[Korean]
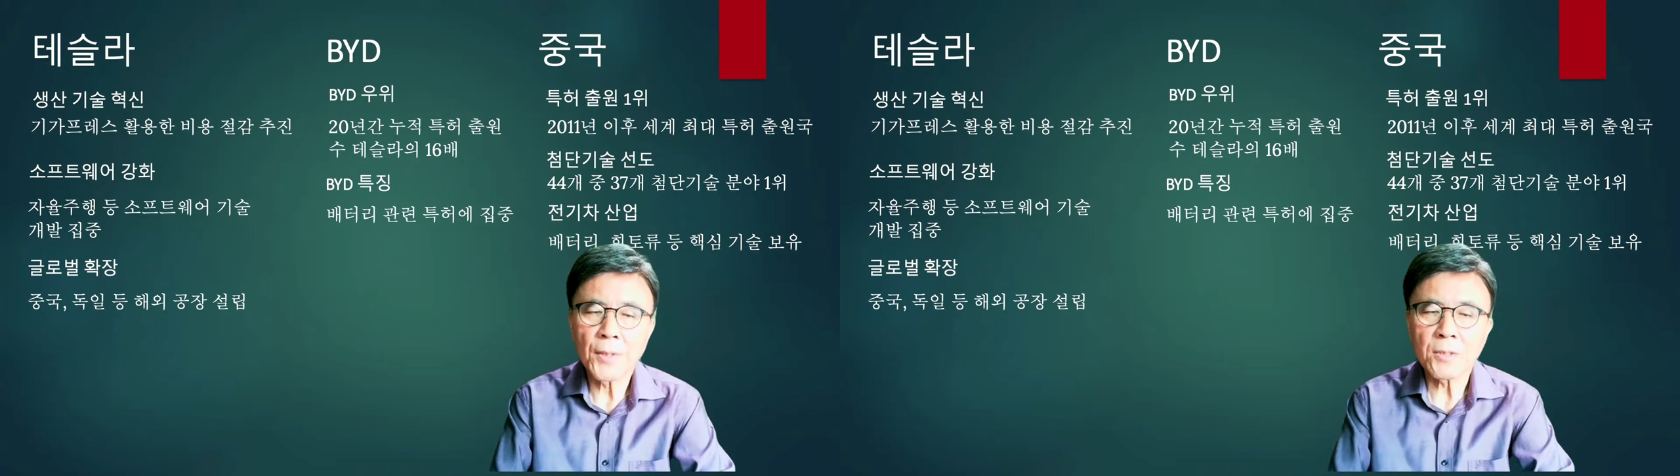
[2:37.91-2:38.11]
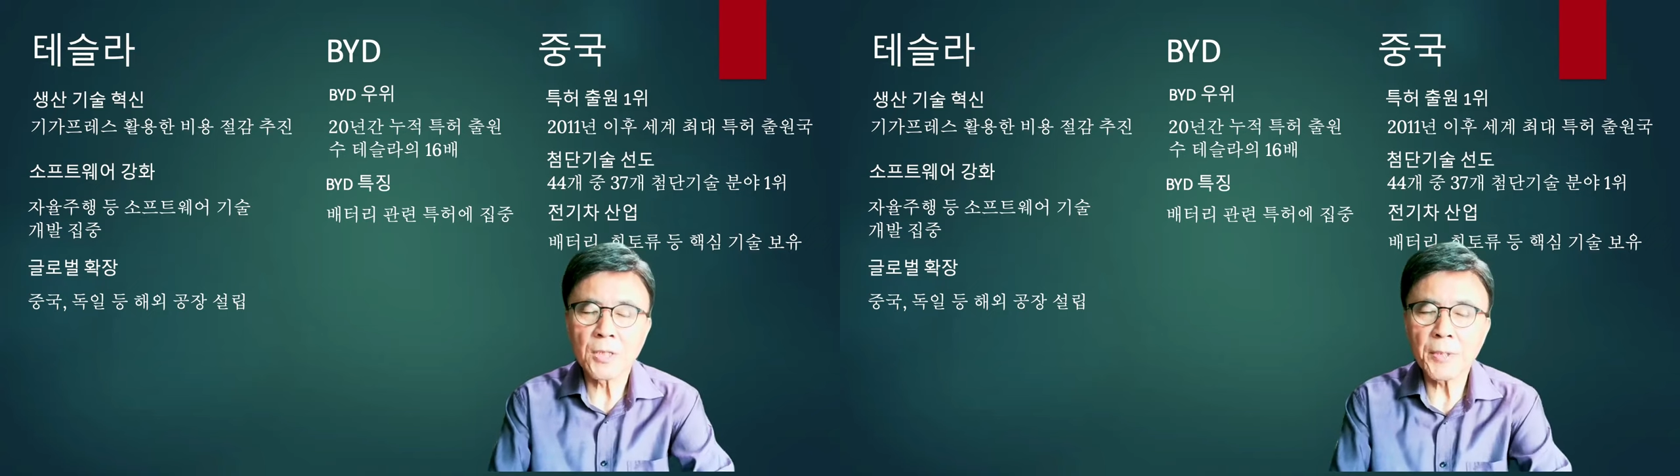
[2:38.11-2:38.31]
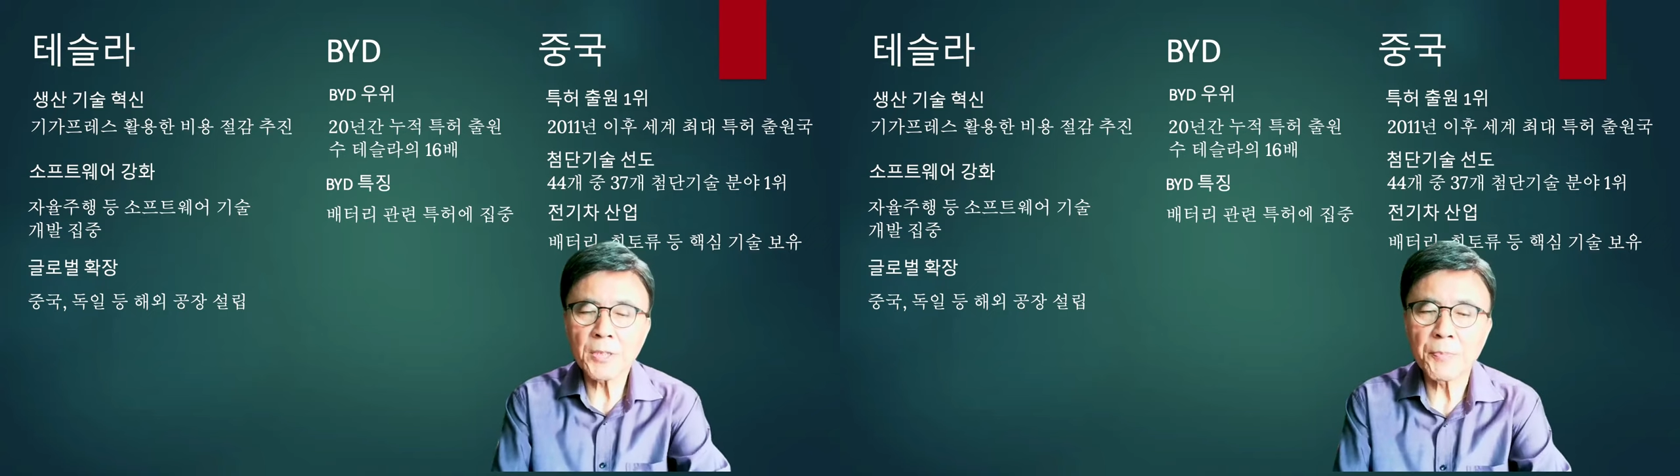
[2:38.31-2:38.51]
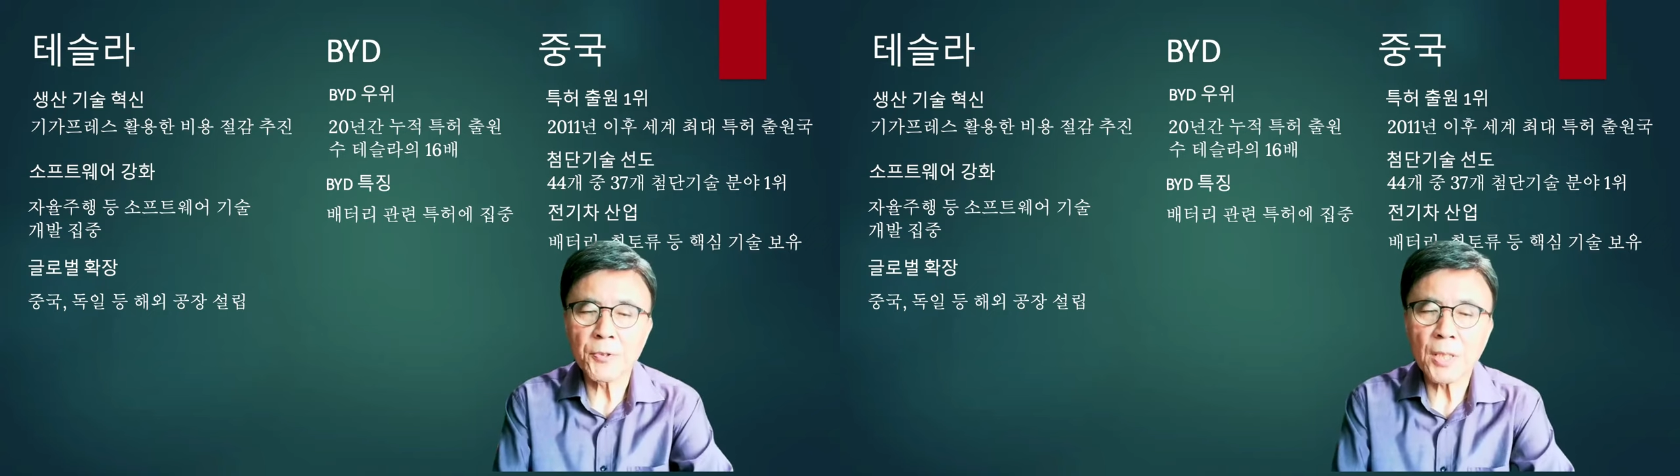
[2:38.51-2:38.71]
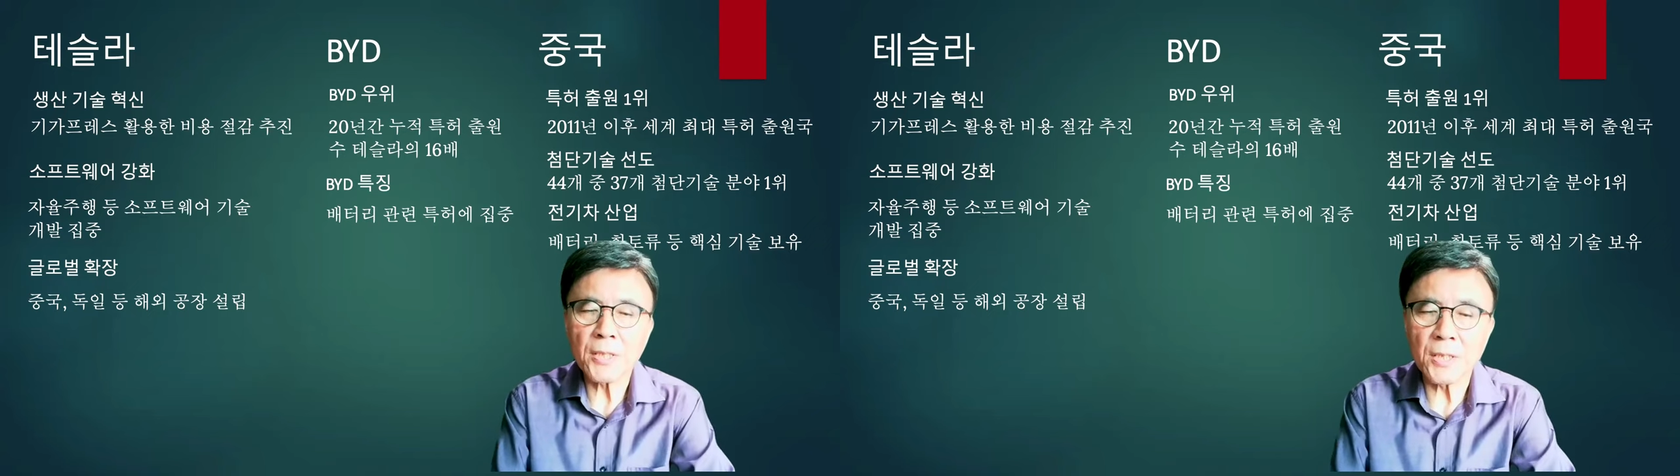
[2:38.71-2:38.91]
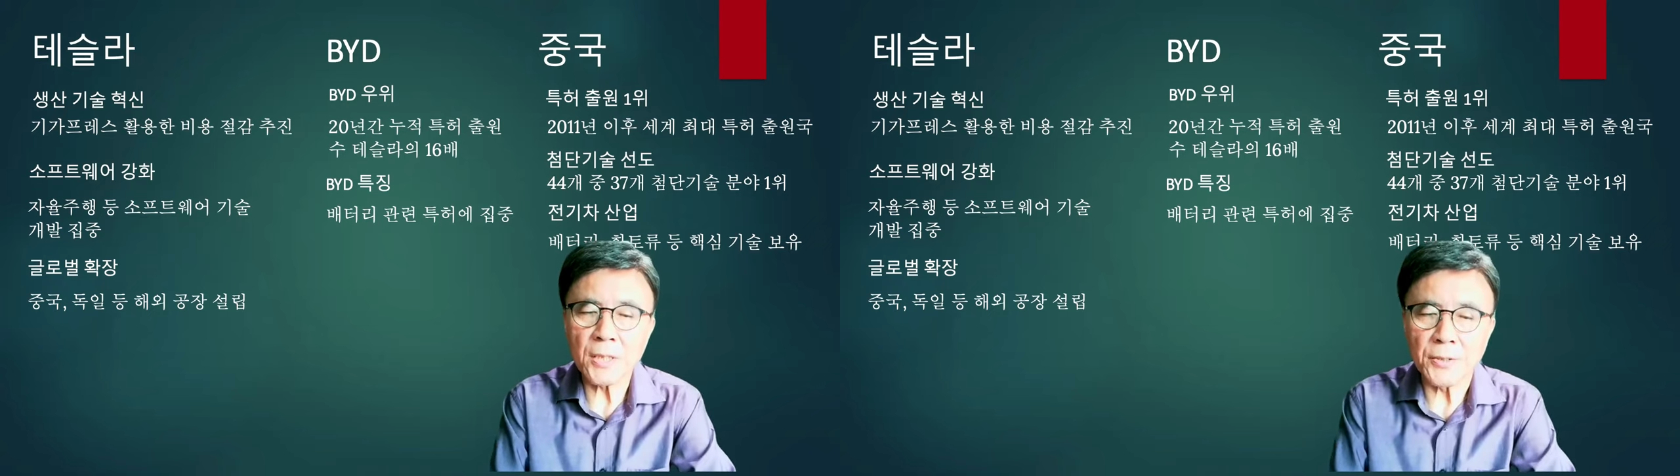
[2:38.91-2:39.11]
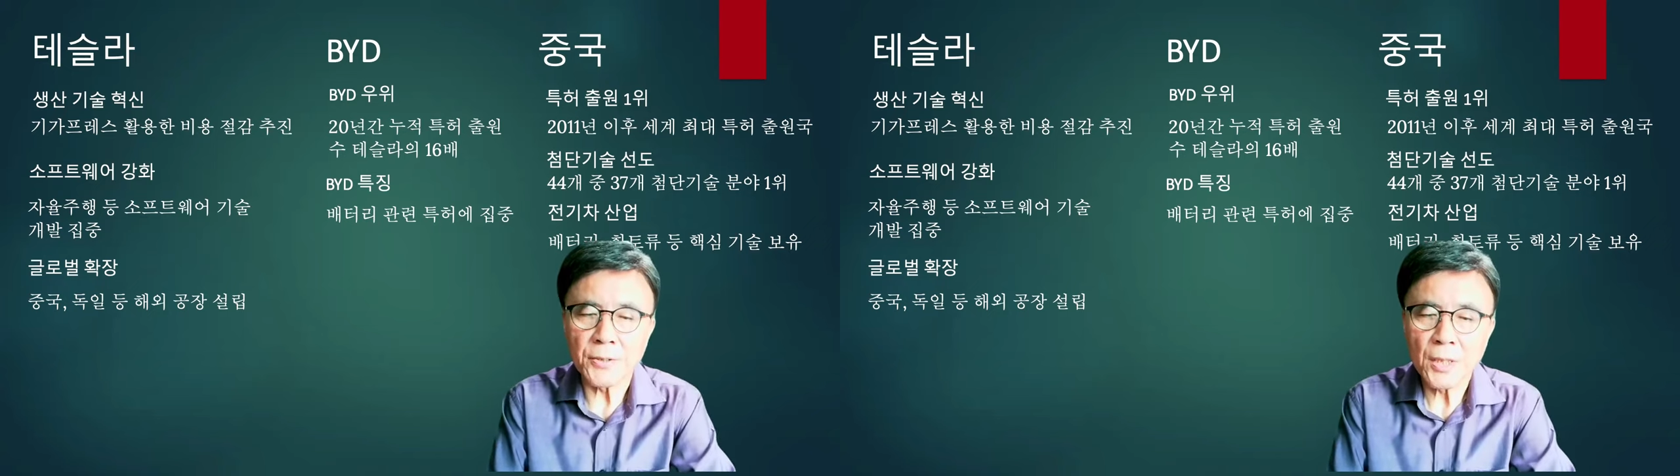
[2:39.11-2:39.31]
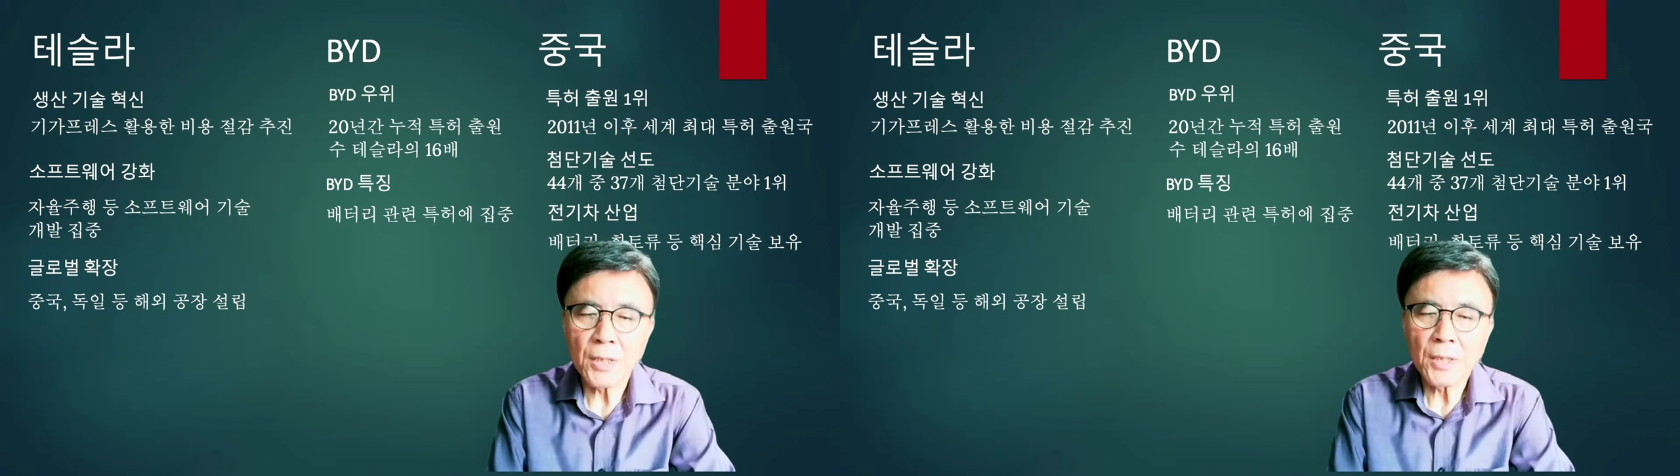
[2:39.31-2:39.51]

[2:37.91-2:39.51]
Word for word: 그에 비해서 BYD는